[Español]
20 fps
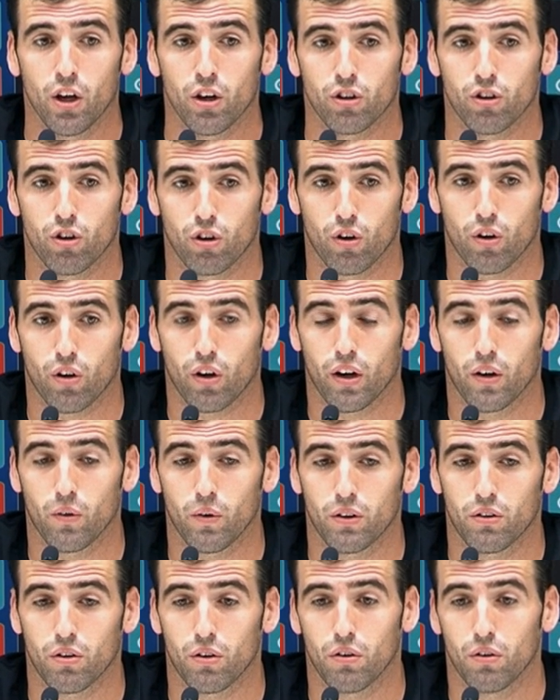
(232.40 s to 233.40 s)
yo creo que
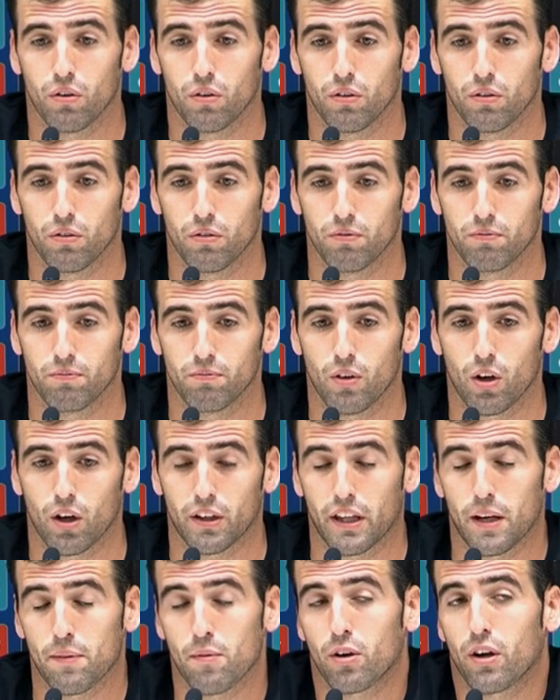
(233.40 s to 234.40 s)
nuestro lo que
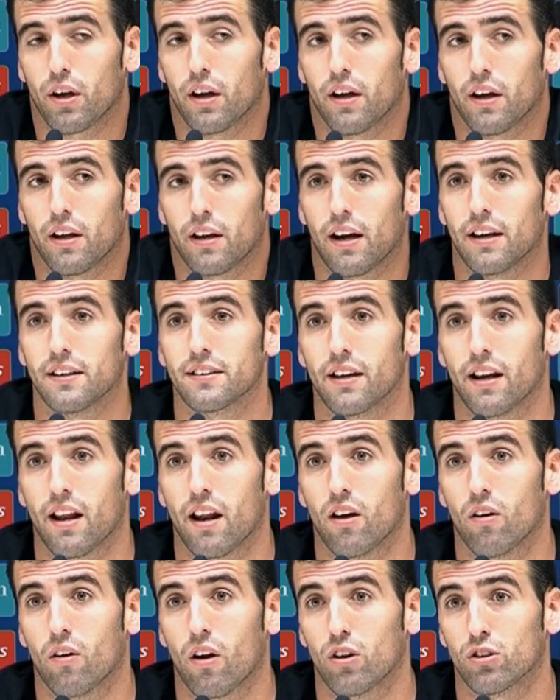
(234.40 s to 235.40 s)
tenemos que realizar
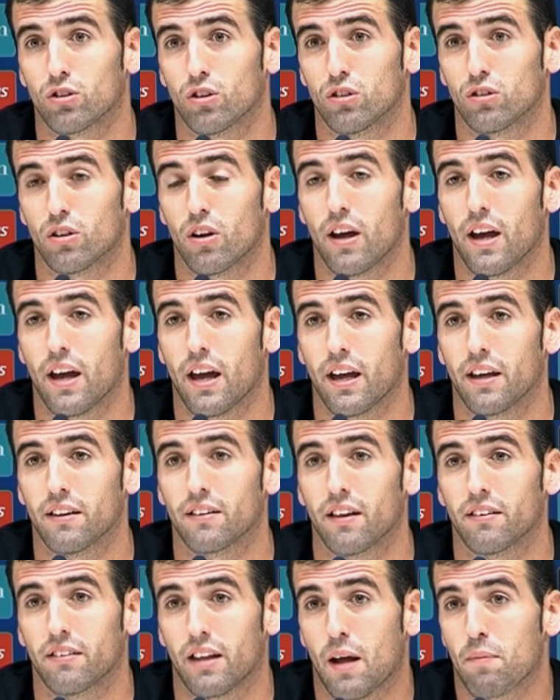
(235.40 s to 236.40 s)
ahora nosotros es
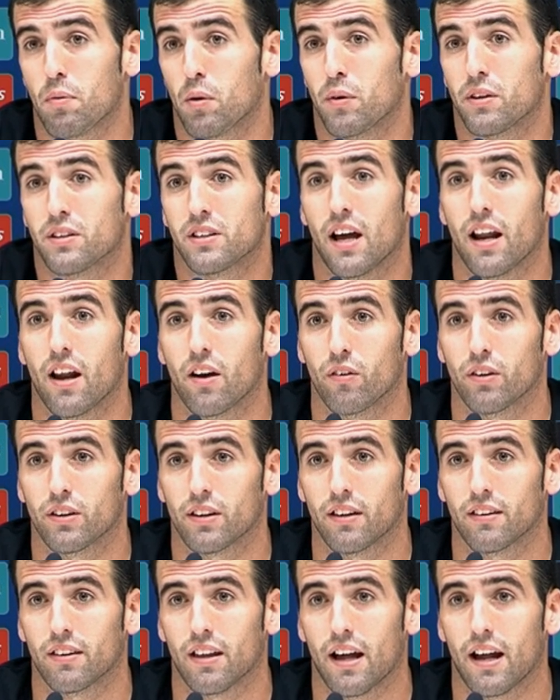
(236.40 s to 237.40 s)
intentar aprovechar,
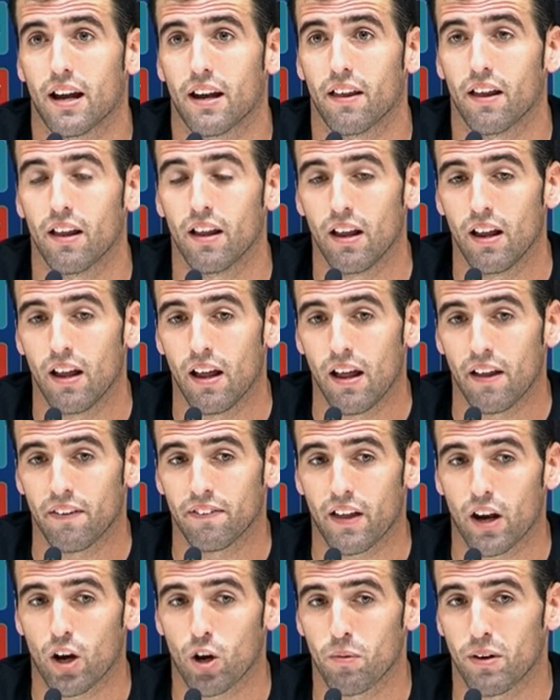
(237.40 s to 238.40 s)
intentar
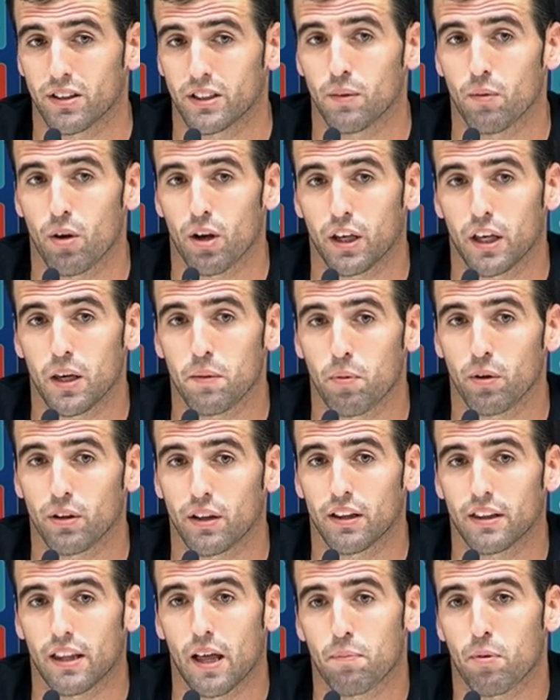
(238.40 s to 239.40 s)
dar lo máximo al equipo,
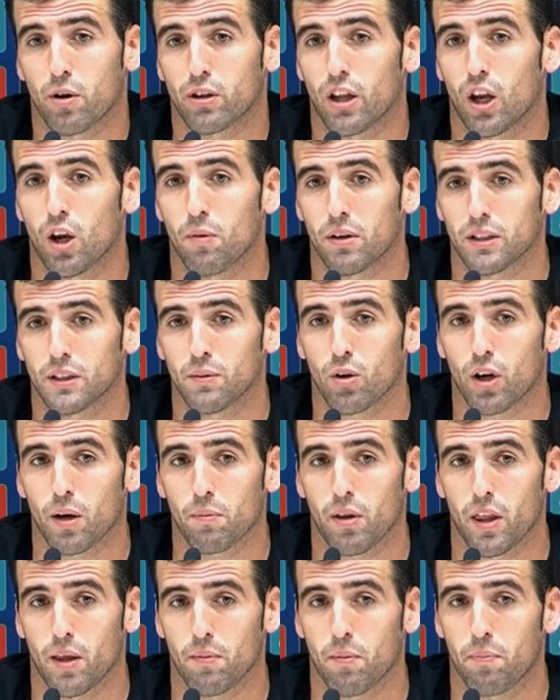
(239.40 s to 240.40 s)
intentar aportar lo máximo que
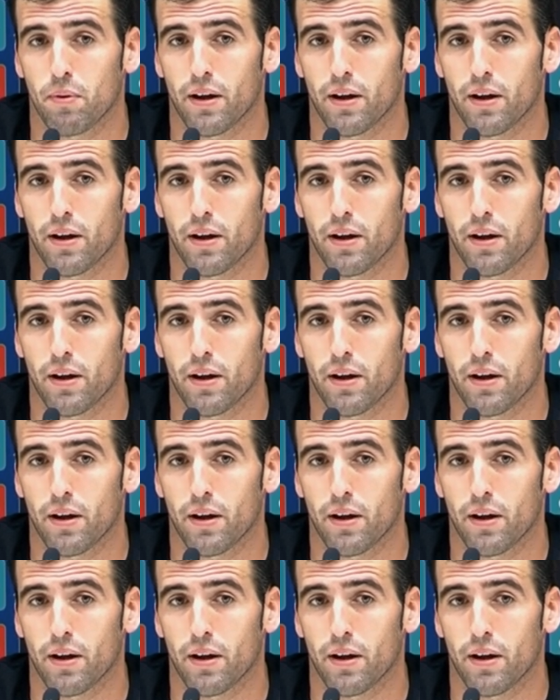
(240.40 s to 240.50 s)
podemos